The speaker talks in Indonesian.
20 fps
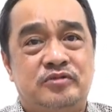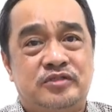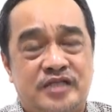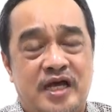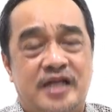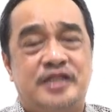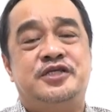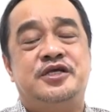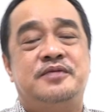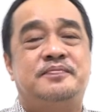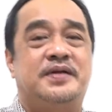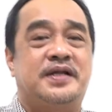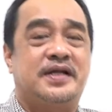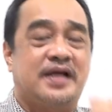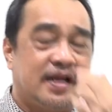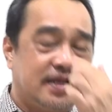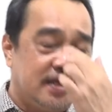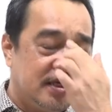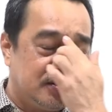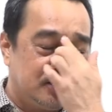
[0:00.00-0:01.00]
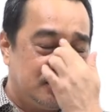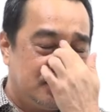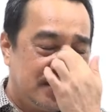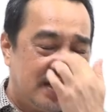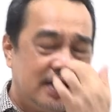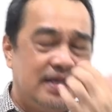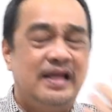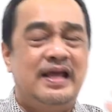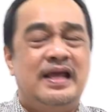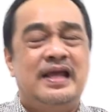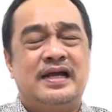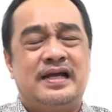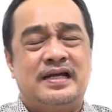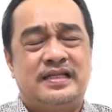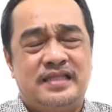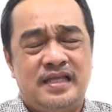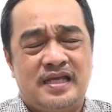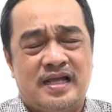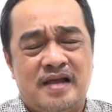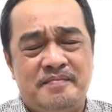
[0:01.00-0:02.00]
janji berkat itu dan
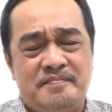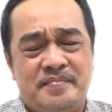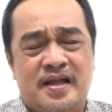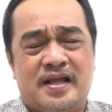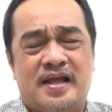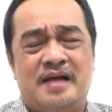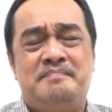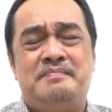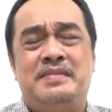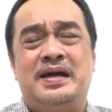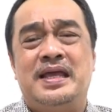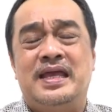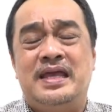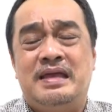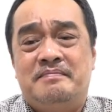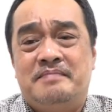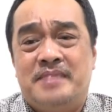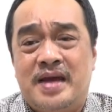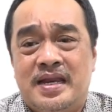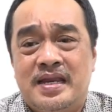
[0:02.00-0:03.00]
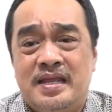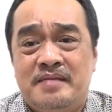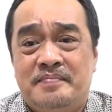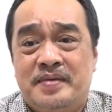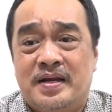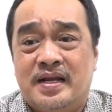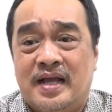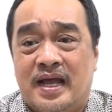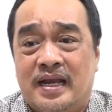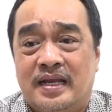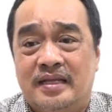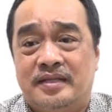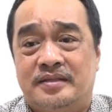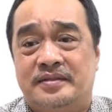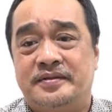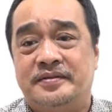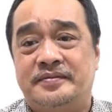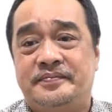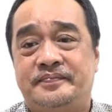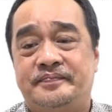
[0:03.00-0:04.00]
ketika mereka mengimani berkat itu.